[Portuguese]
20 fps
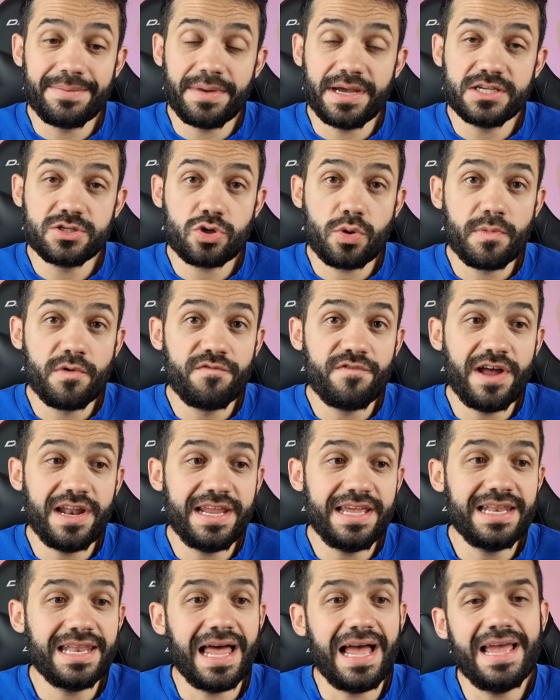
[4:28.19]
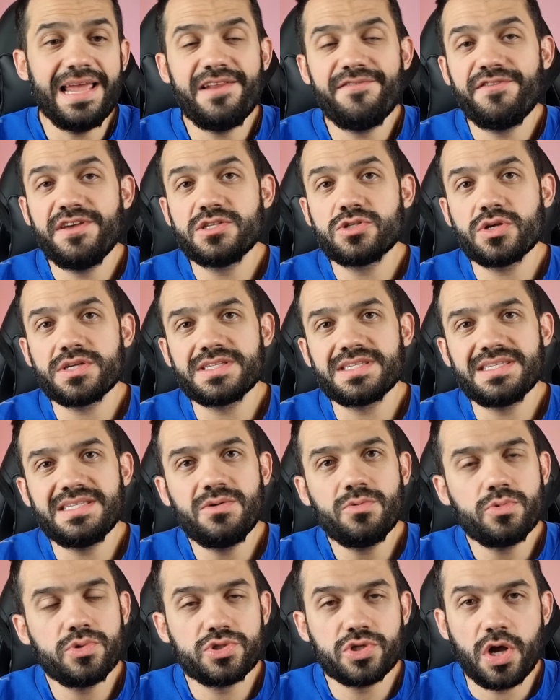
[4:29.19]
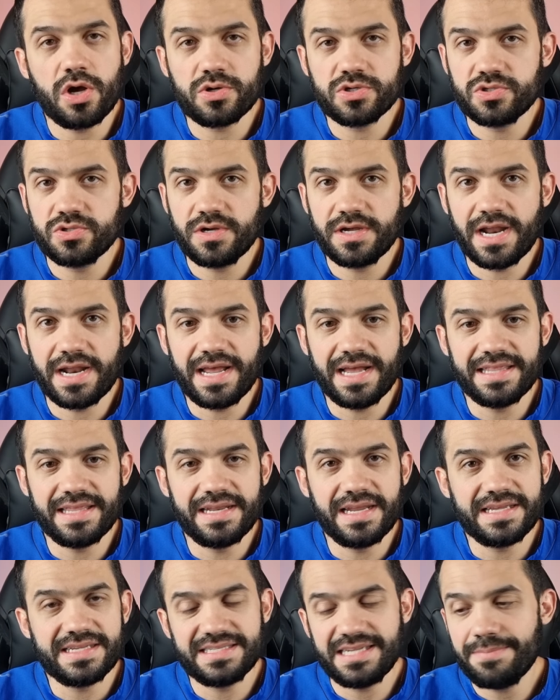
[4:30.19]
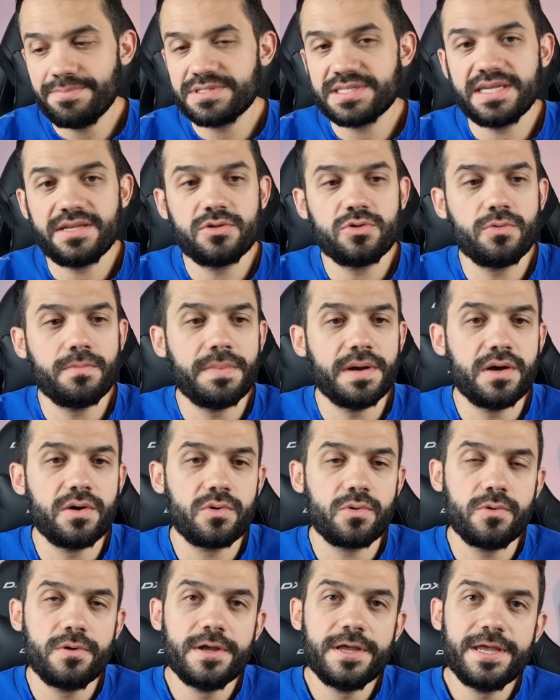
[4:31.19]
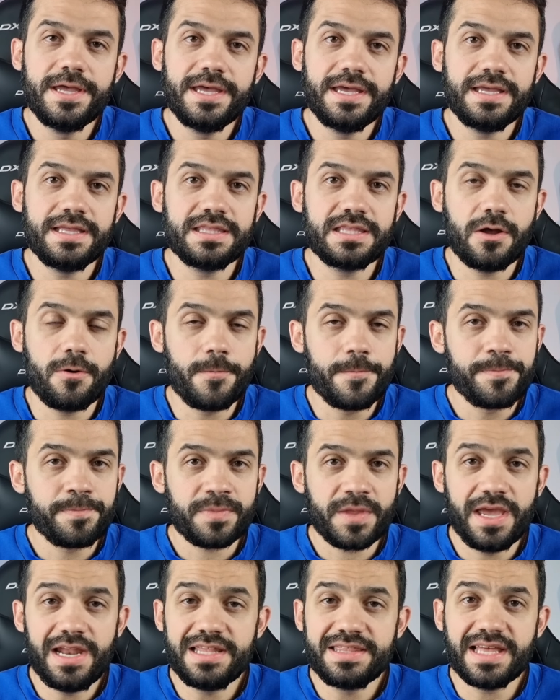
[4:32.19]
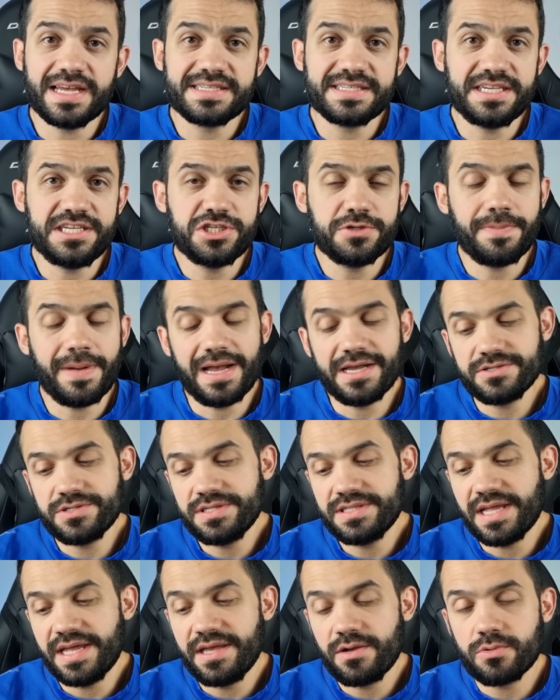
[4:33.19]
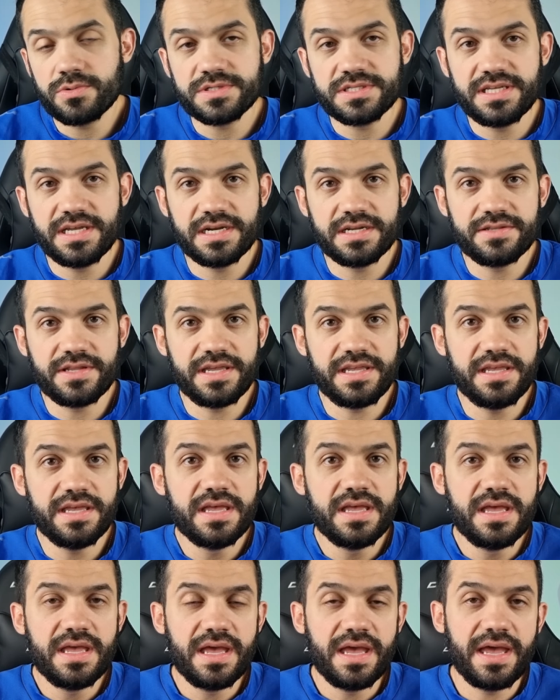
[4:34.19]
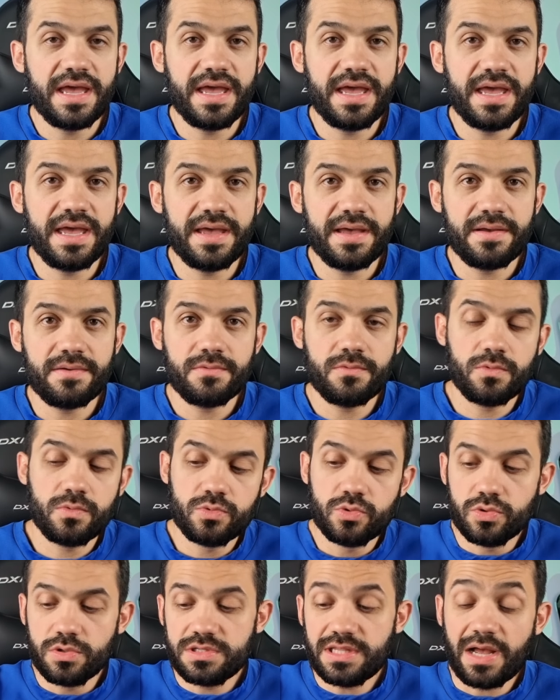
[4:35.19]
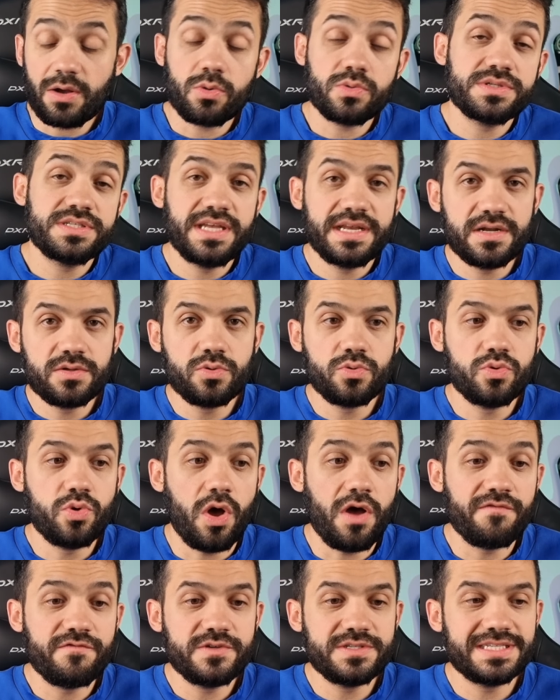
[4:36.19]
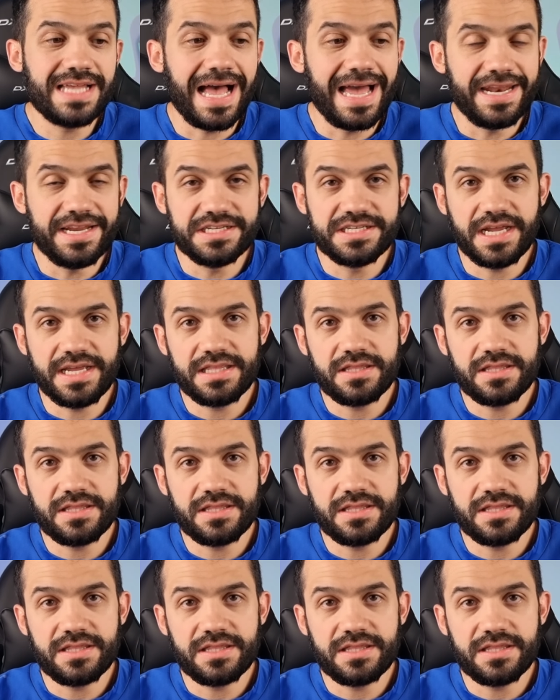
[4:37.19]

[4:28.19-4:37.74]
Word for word: Mas como eu falei lá, ele fez só cinco jogos no Granada, né? Sempre saindo do banco, então ele tá sem espaço e tá reconsiderando aí, é, um, tá considerando novos ares, né?